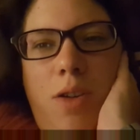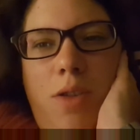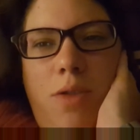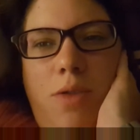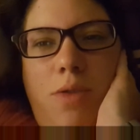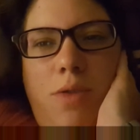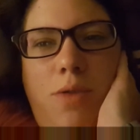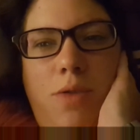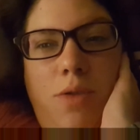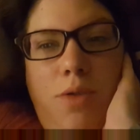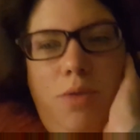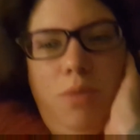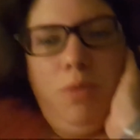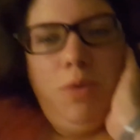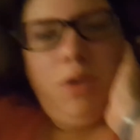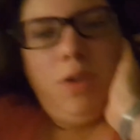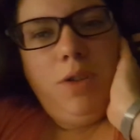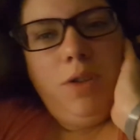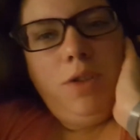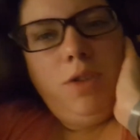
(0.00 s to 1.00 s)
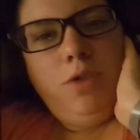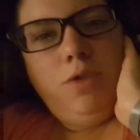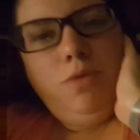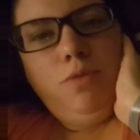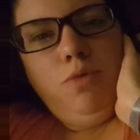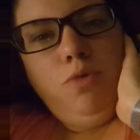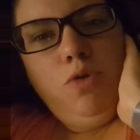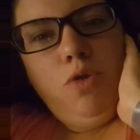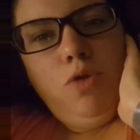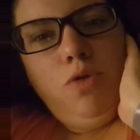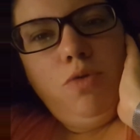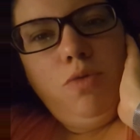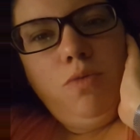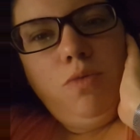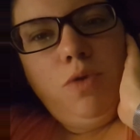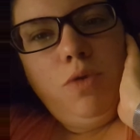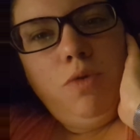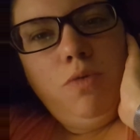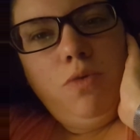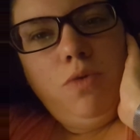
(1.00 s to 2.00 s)
äh, Dominik ist wieder
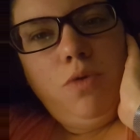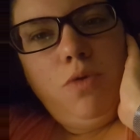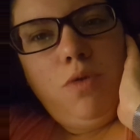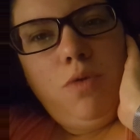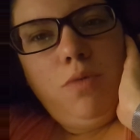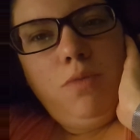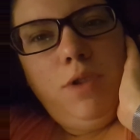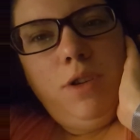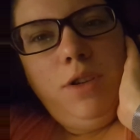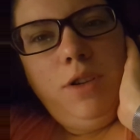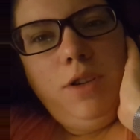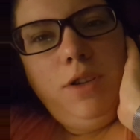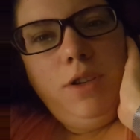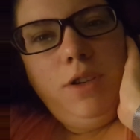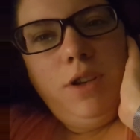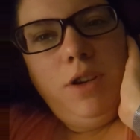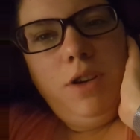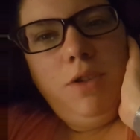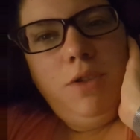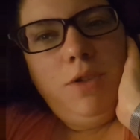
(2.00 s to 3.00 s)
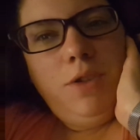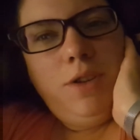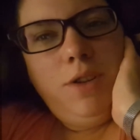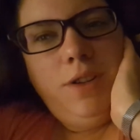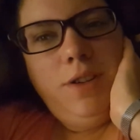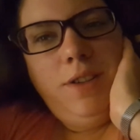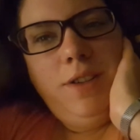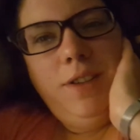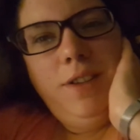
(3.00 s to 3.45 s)
irgendwann hochgekommen, er liegt da noch.